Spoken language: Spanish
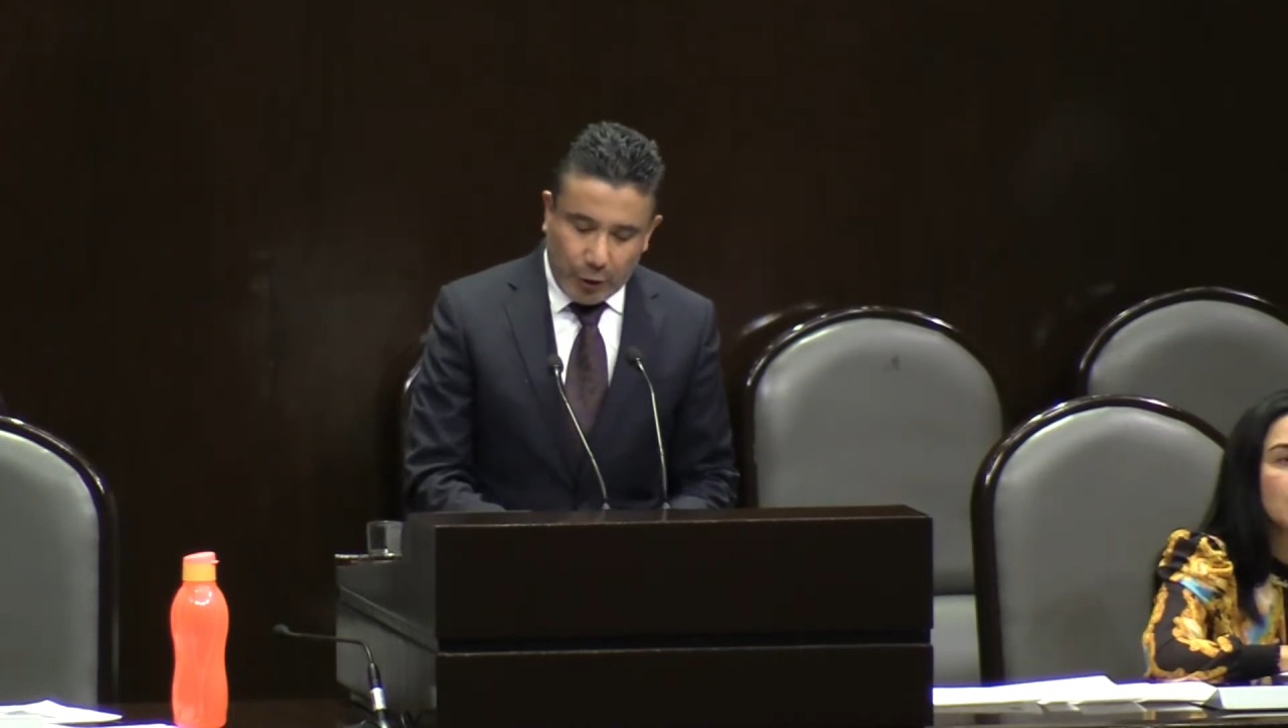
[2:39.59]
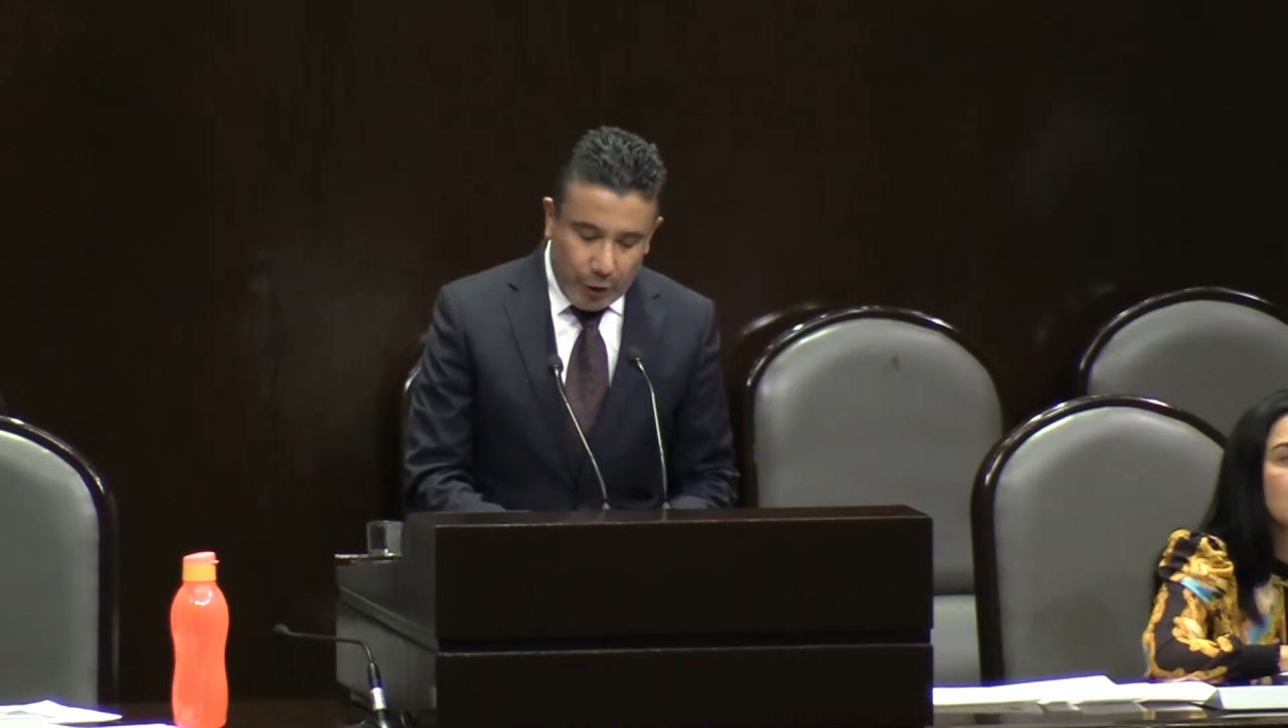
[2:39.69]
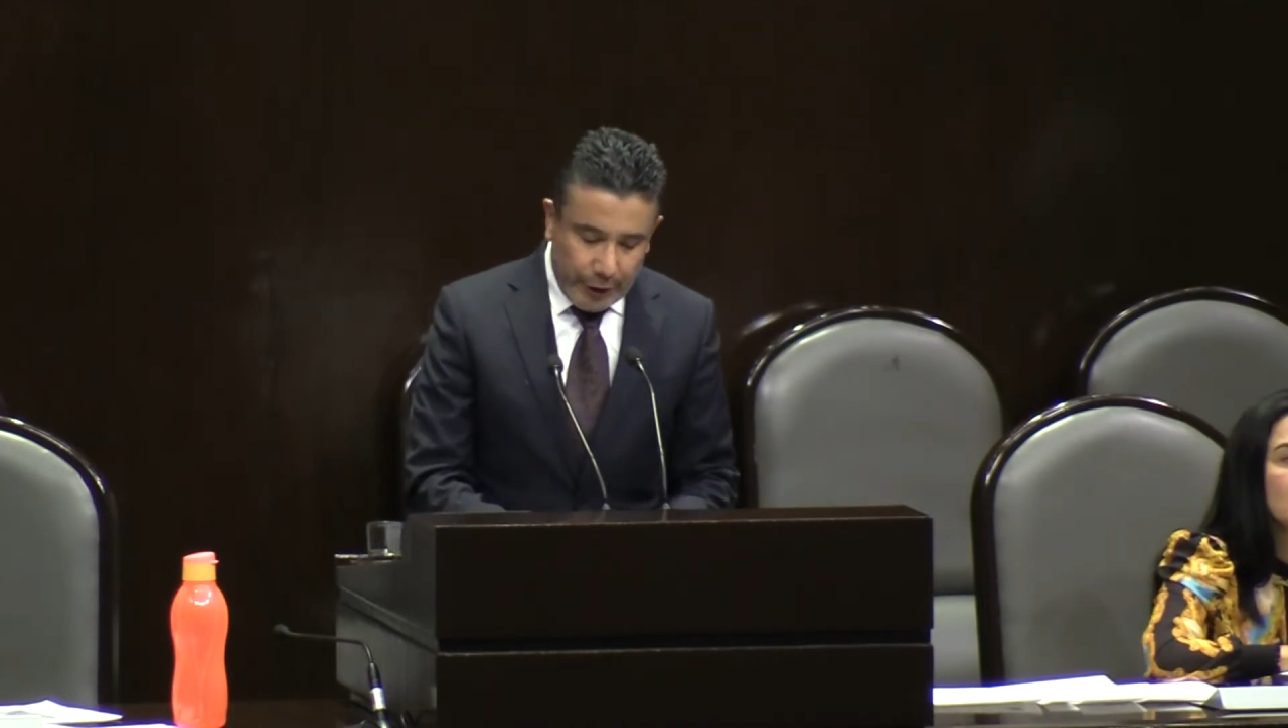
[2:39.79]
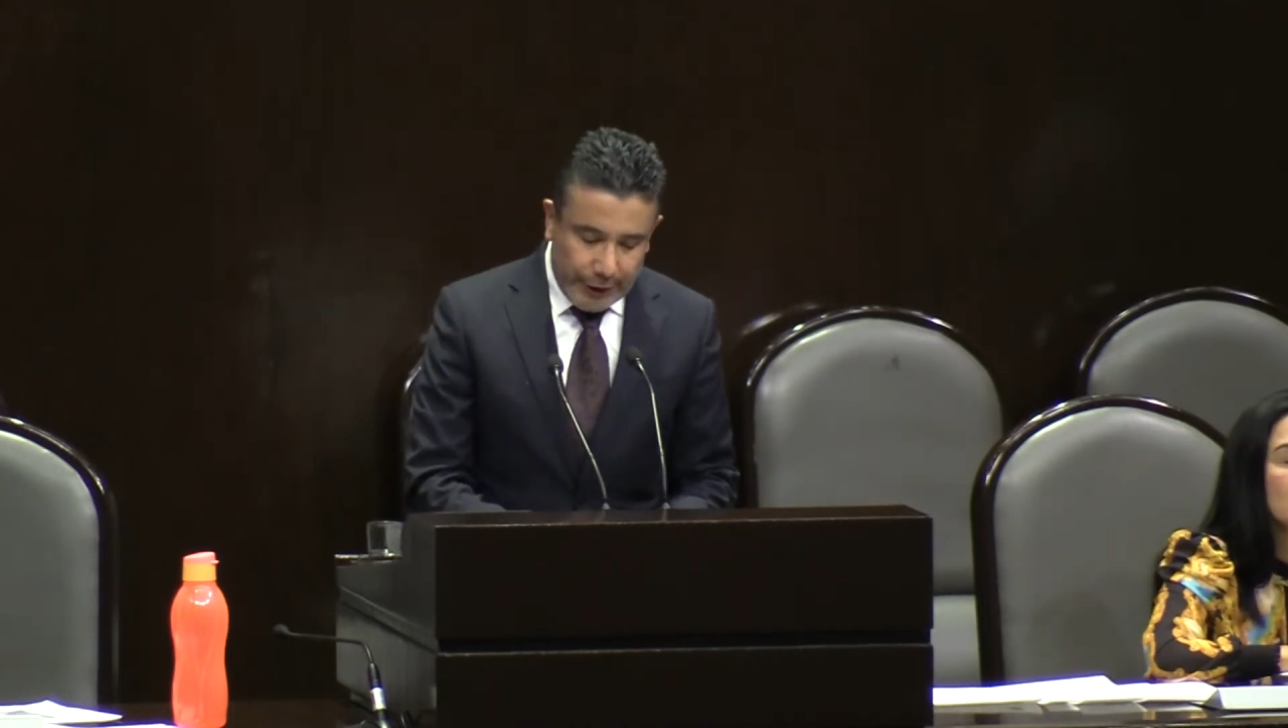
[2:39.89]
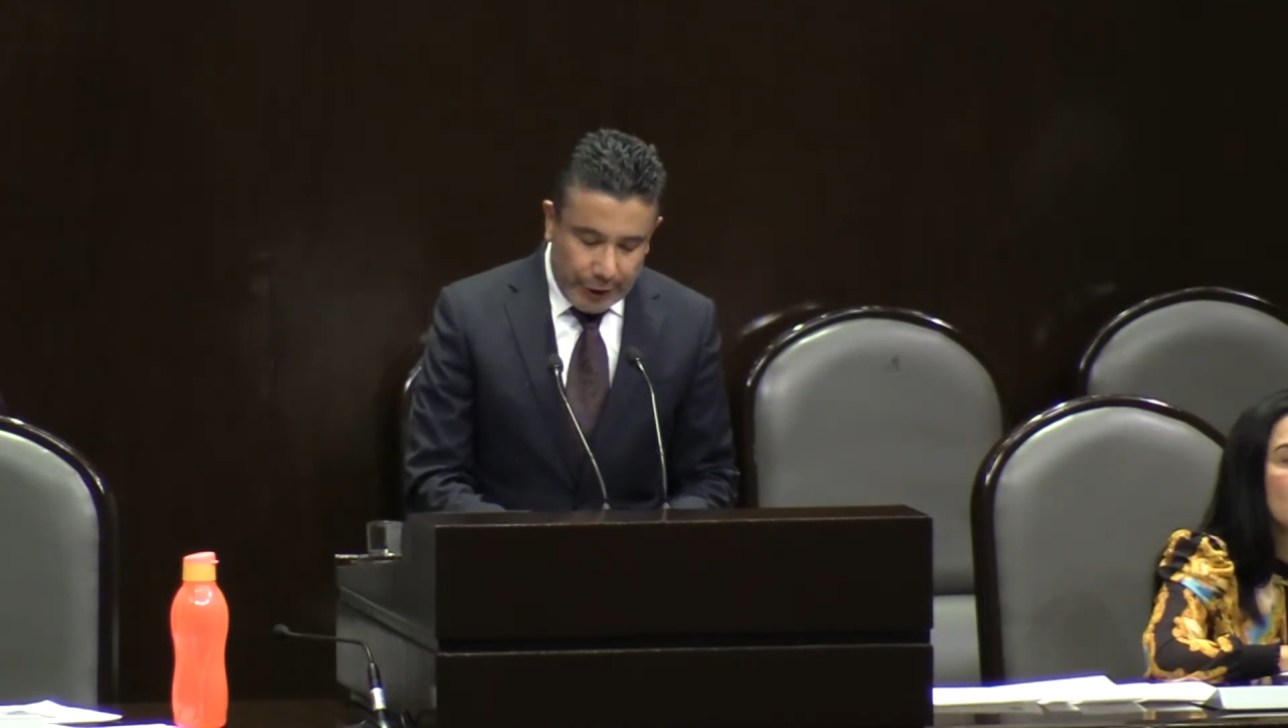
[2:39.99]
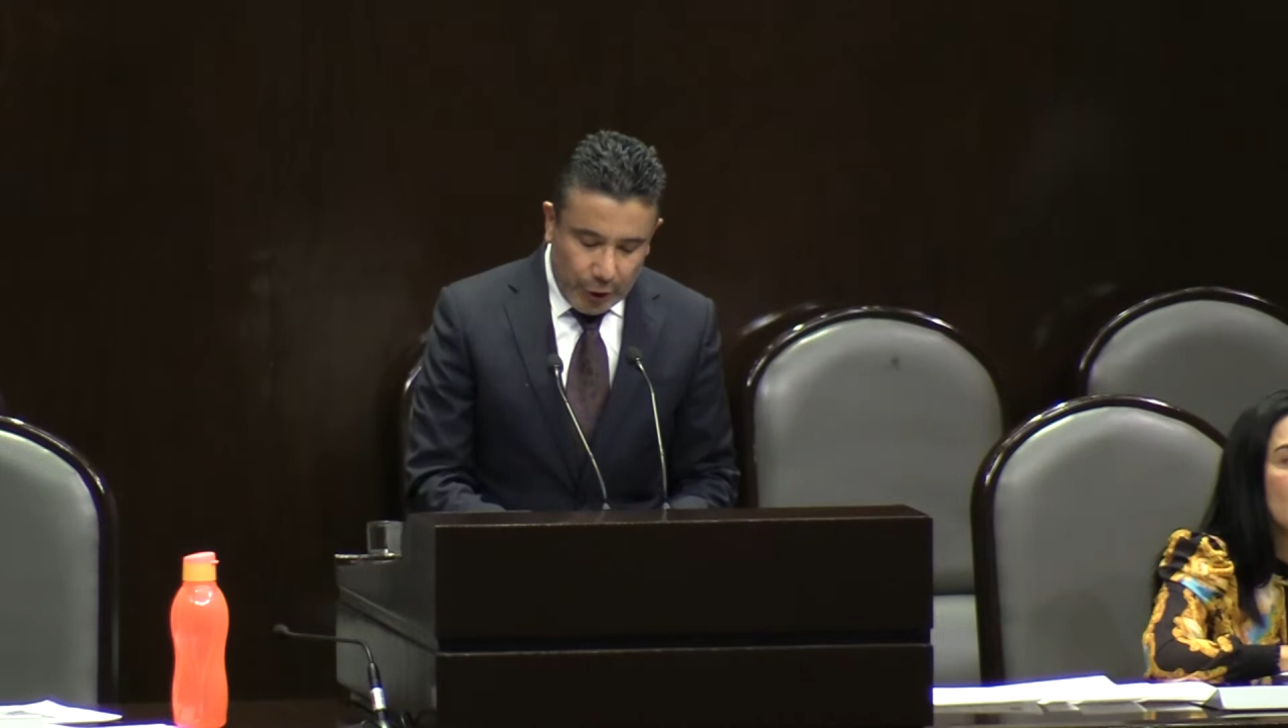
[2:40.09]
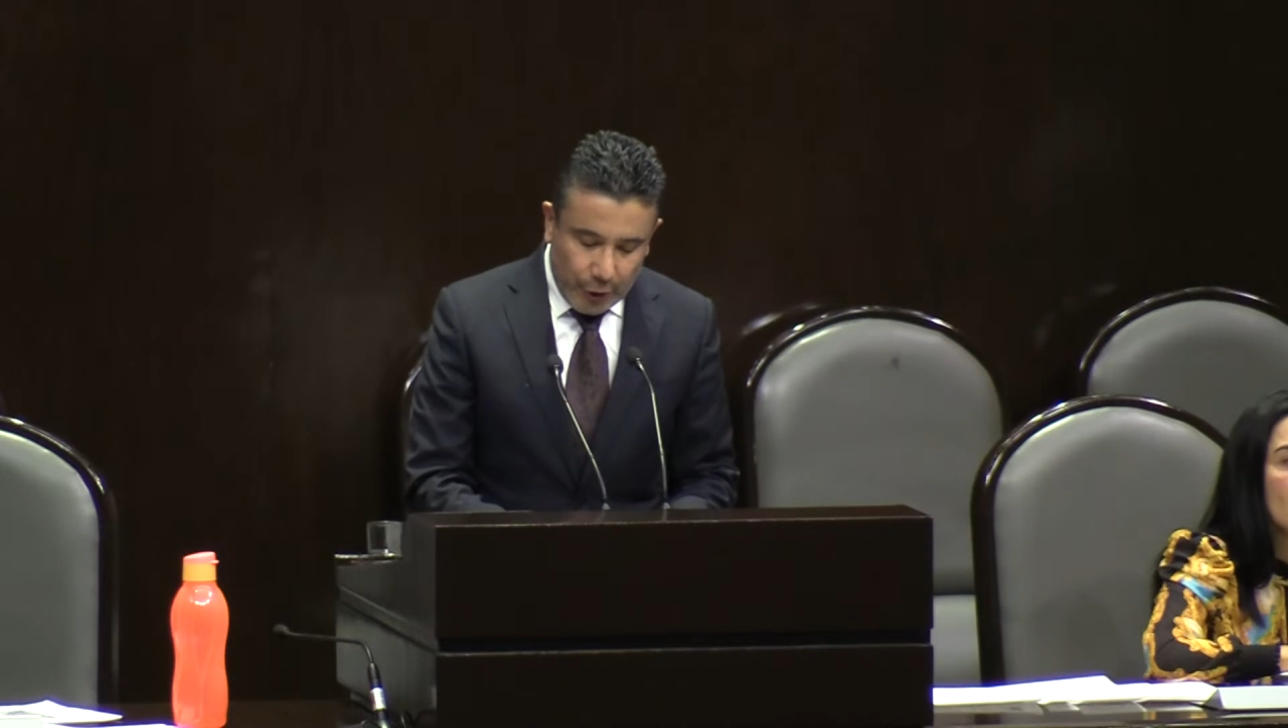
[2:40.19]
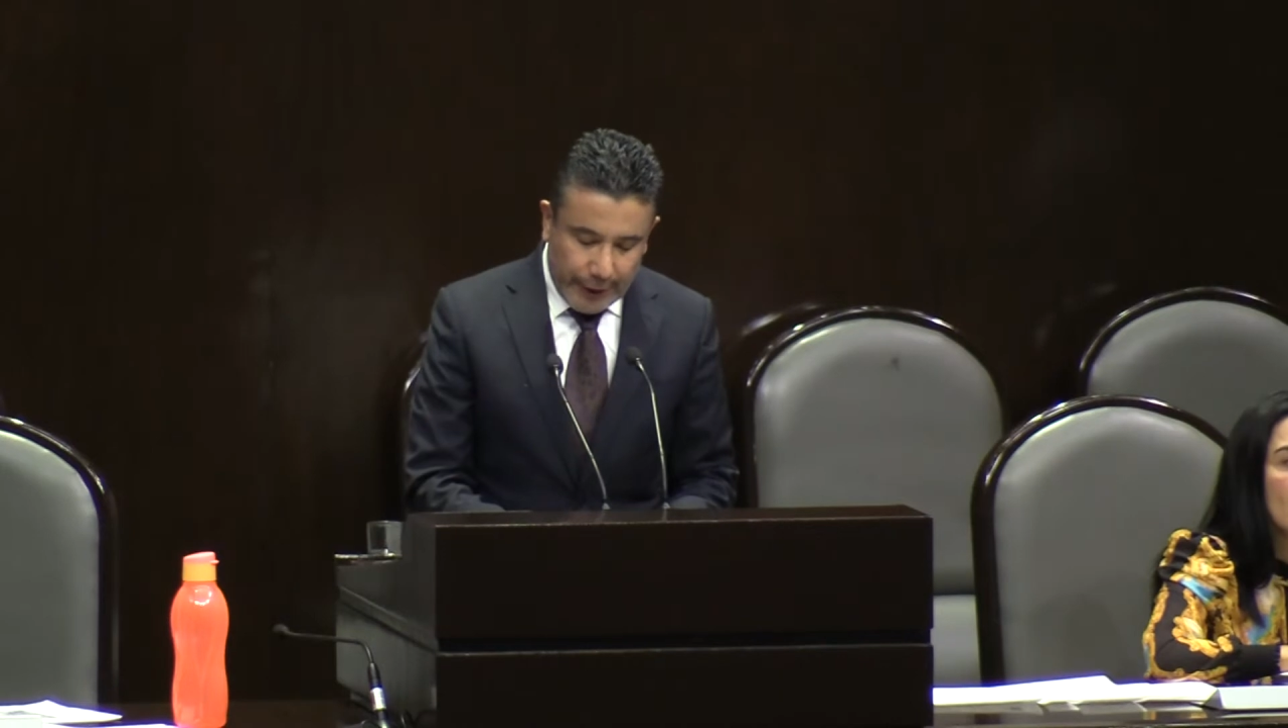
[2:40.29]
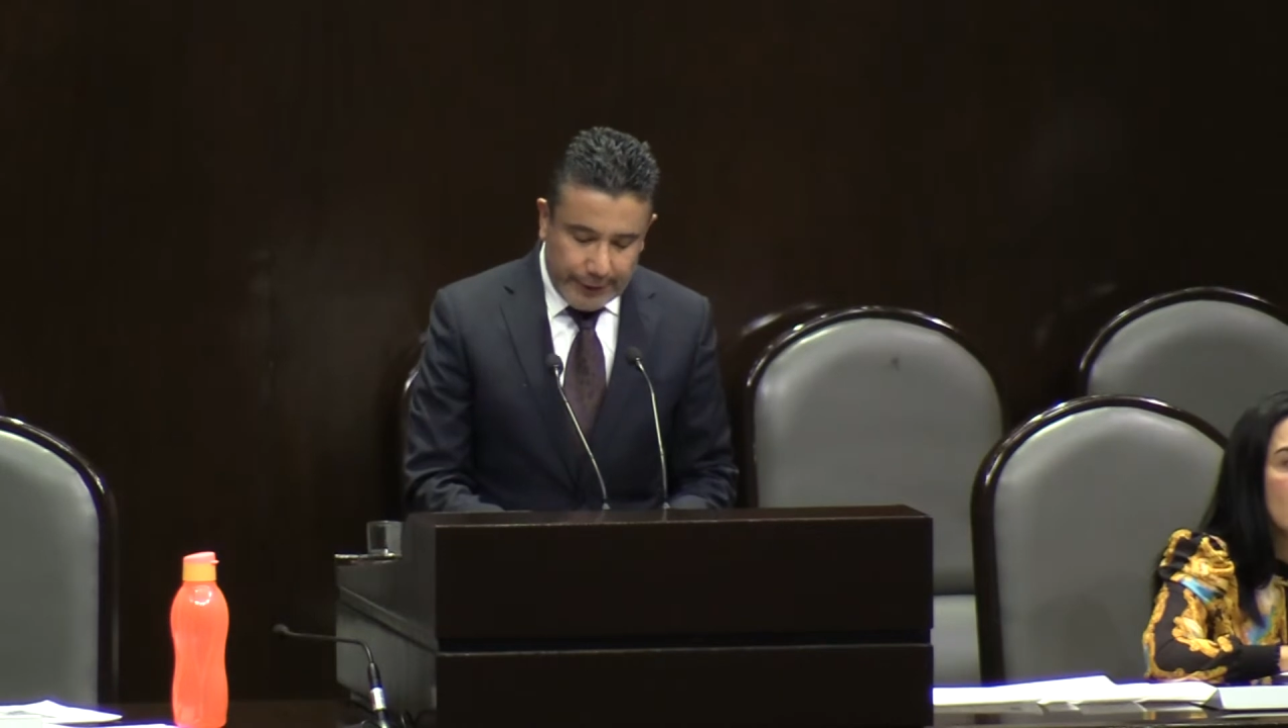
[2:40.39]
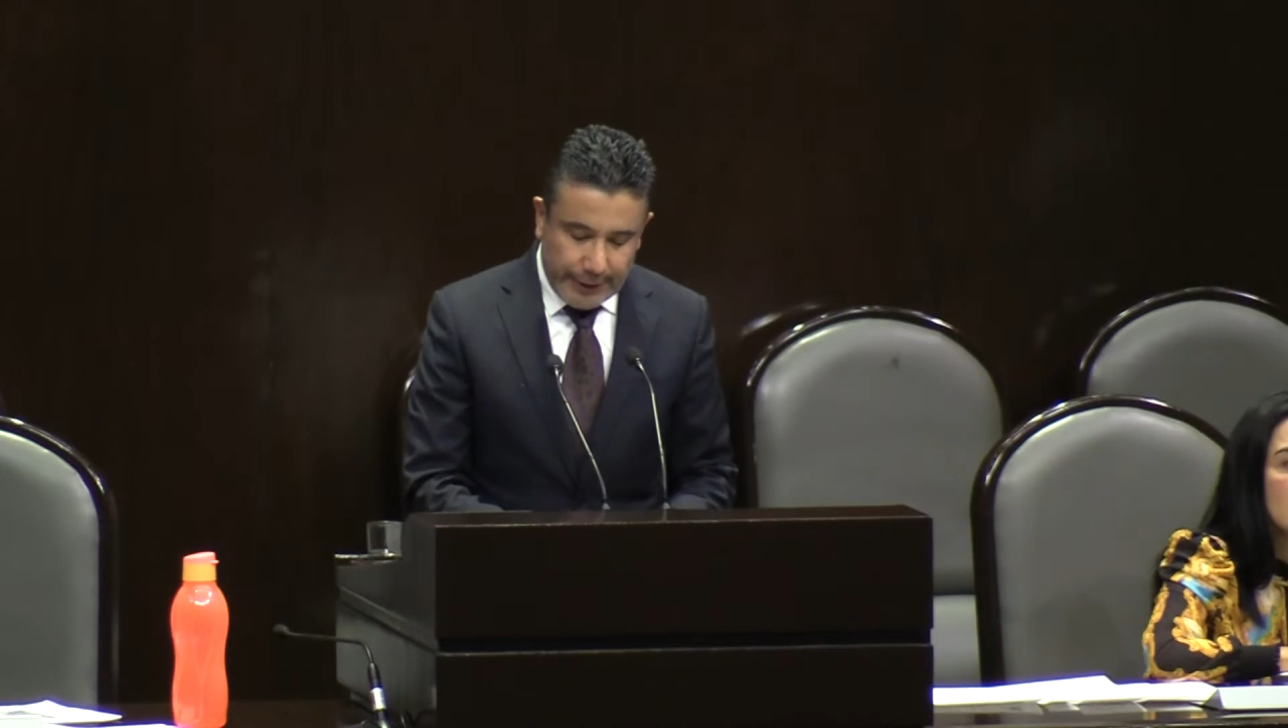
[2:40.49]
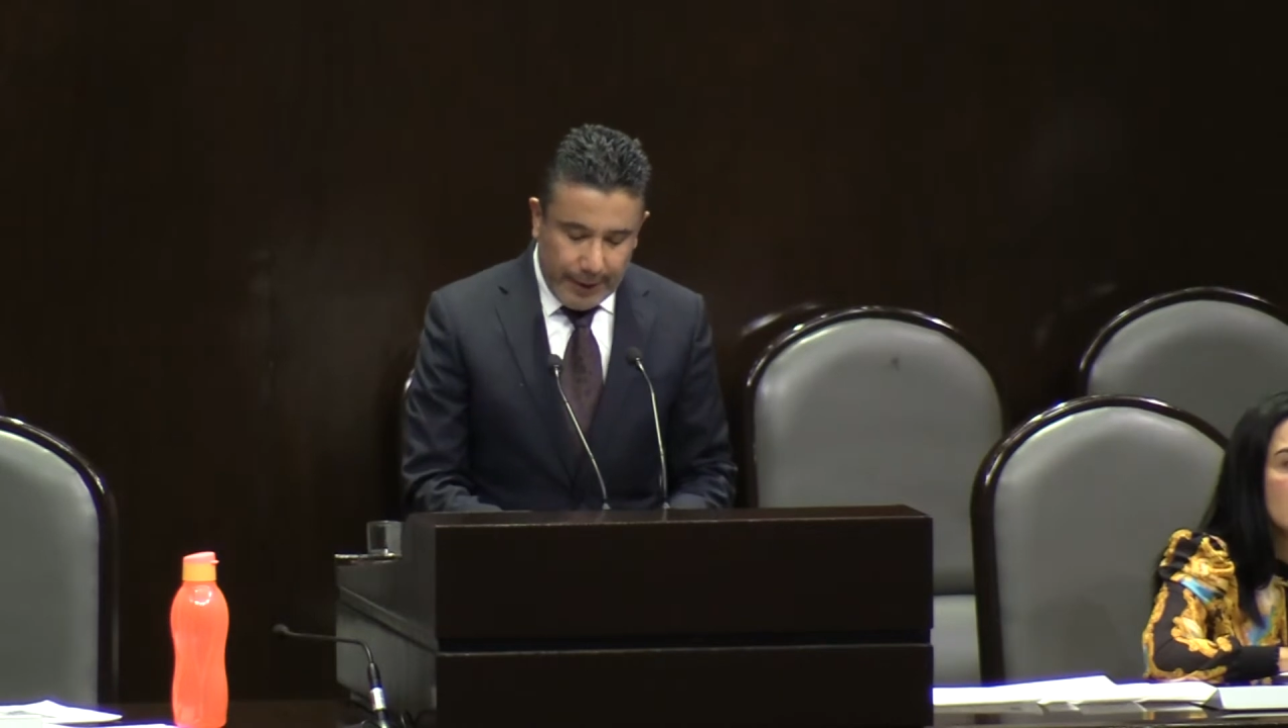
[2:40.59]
condiciones